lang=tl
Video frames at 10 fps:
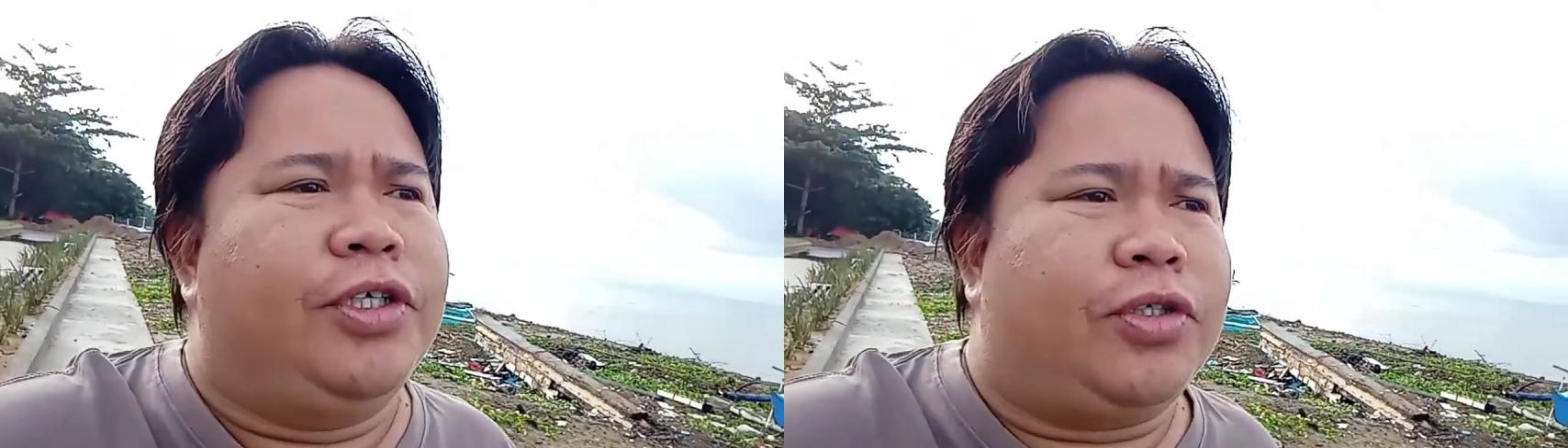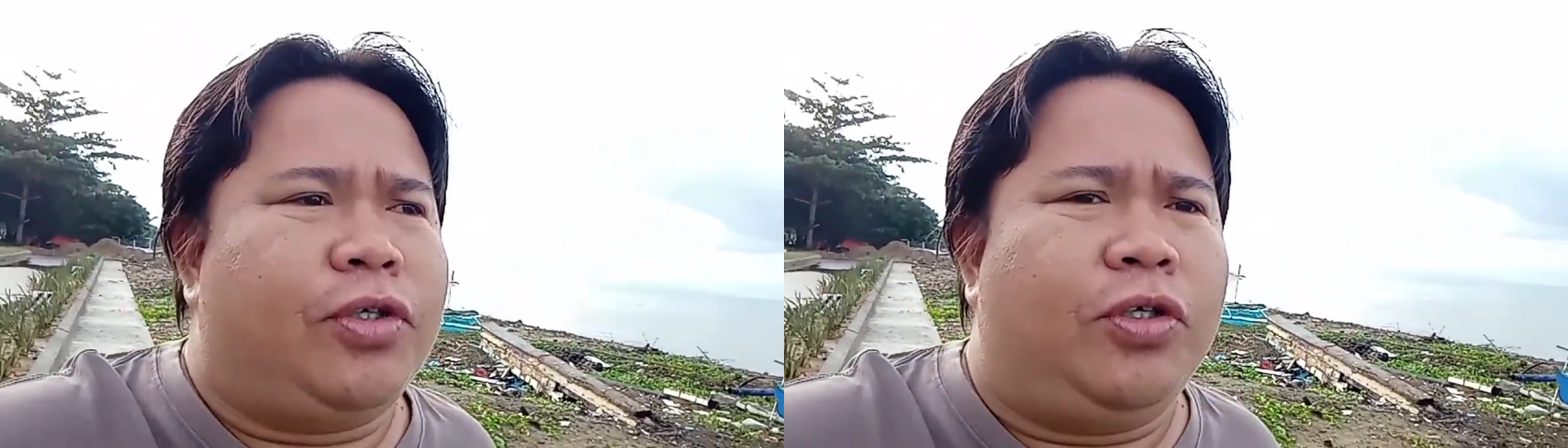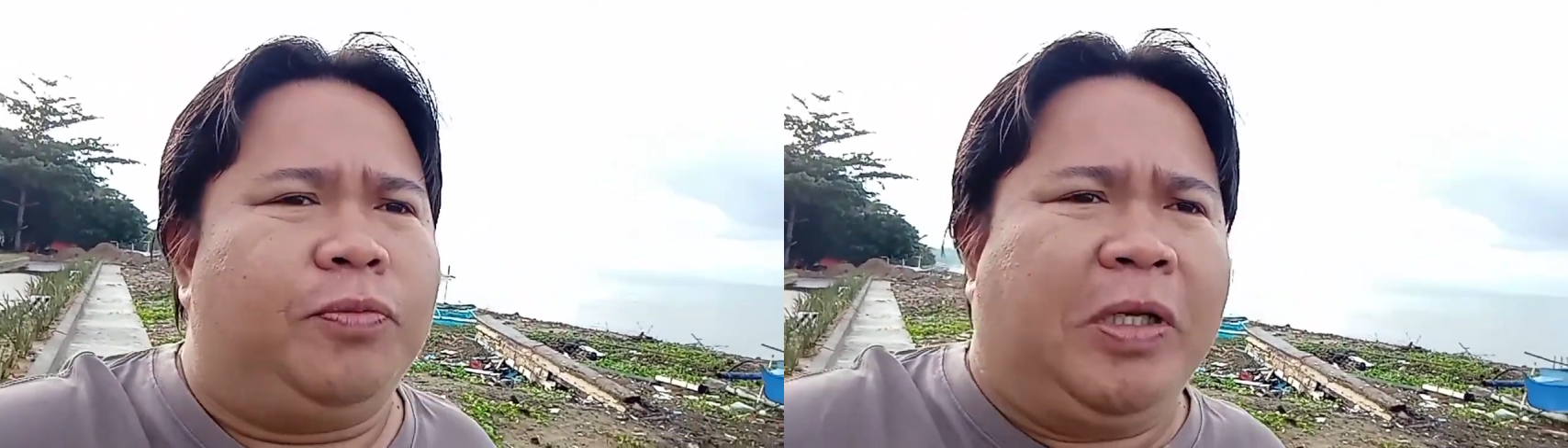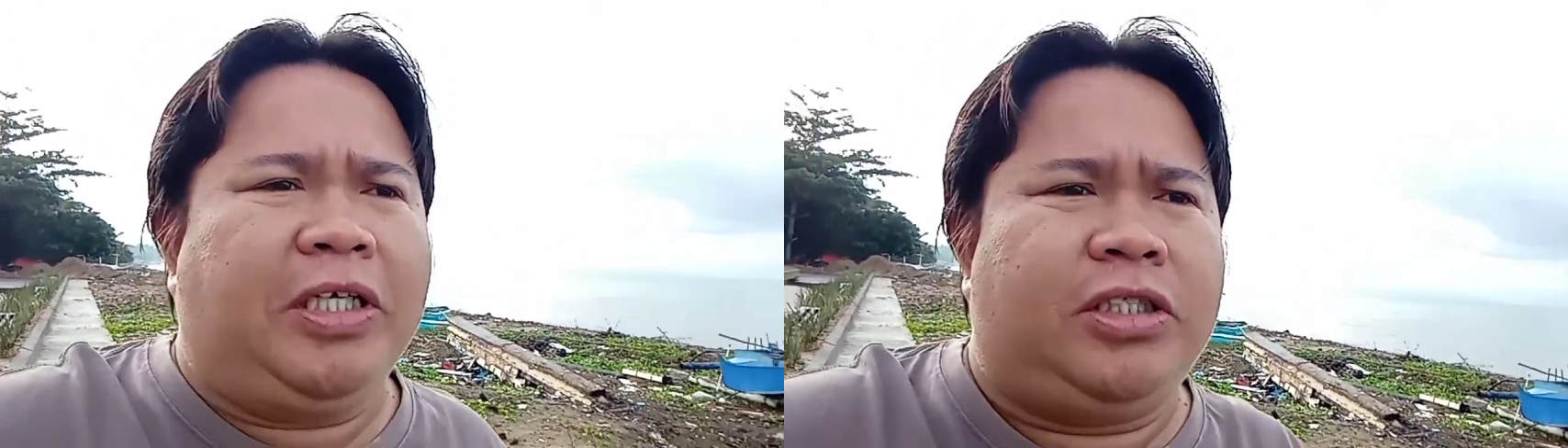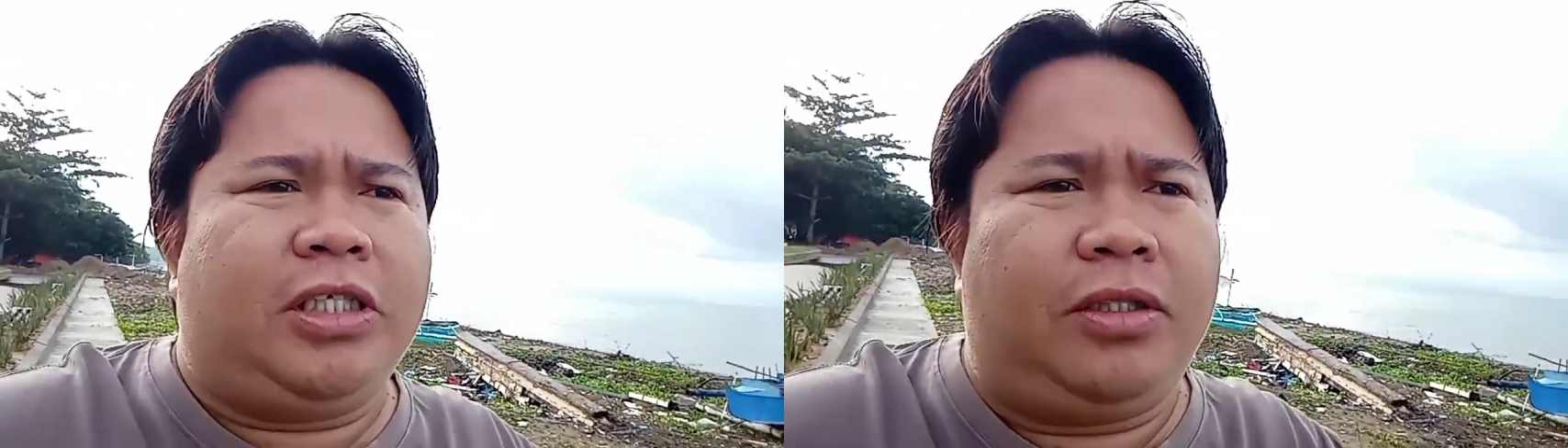so
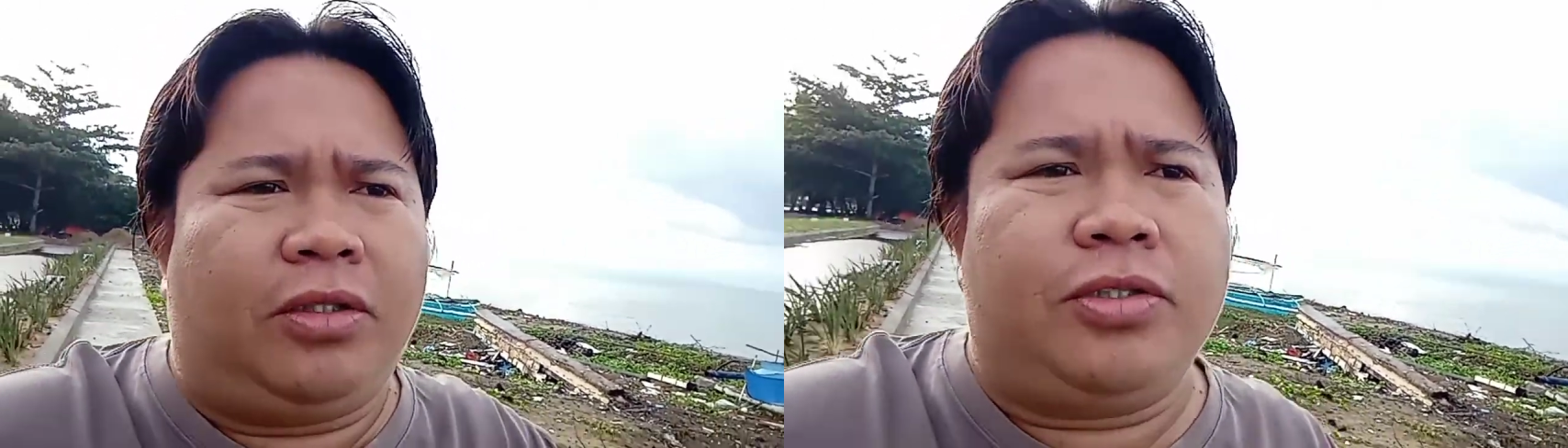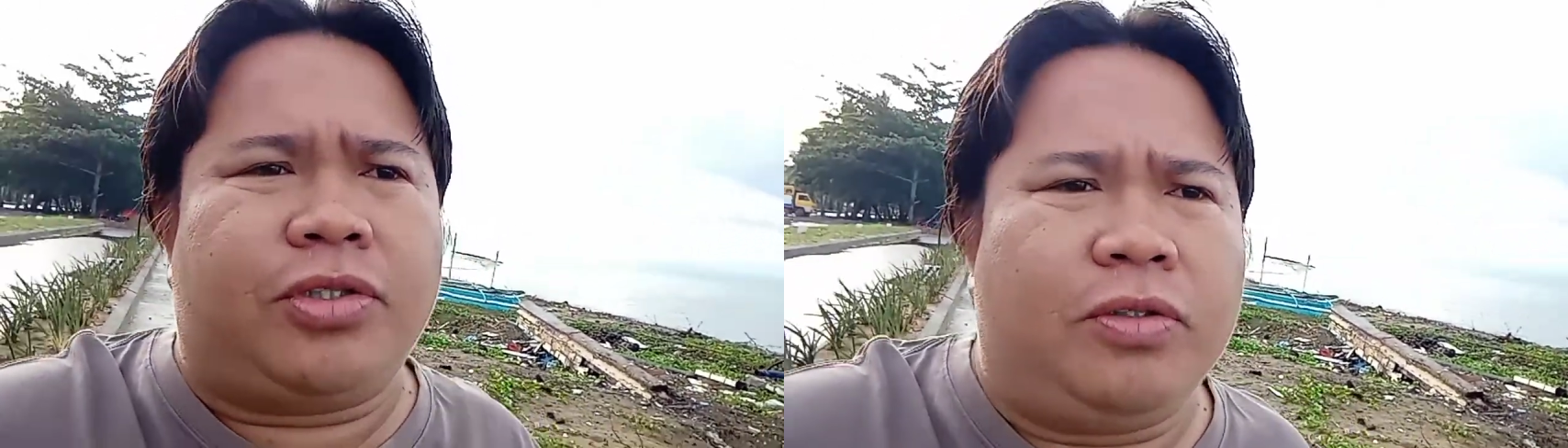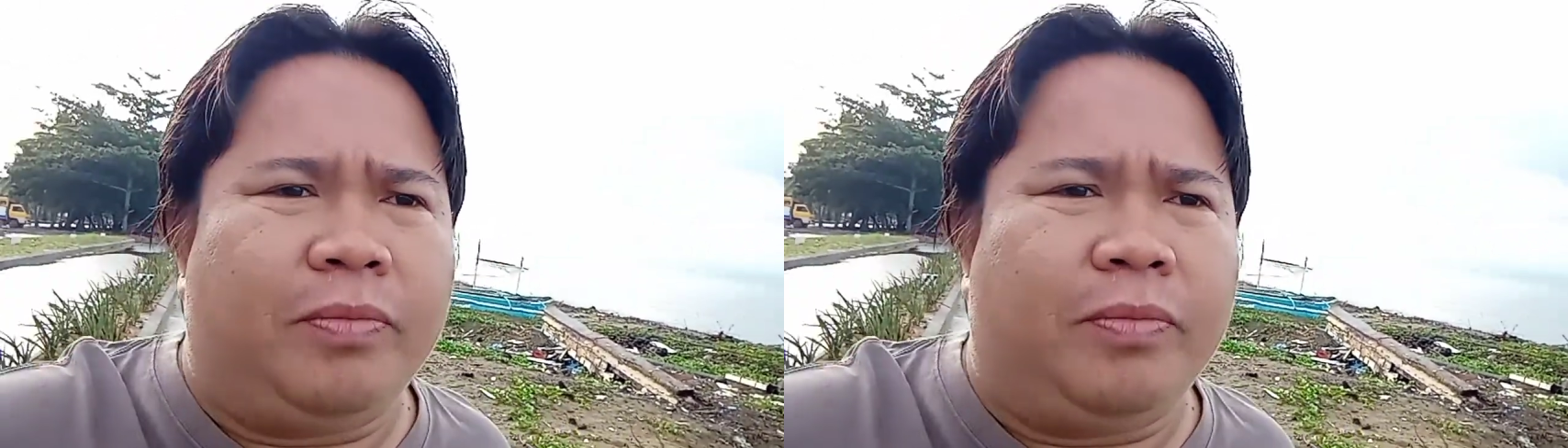please share also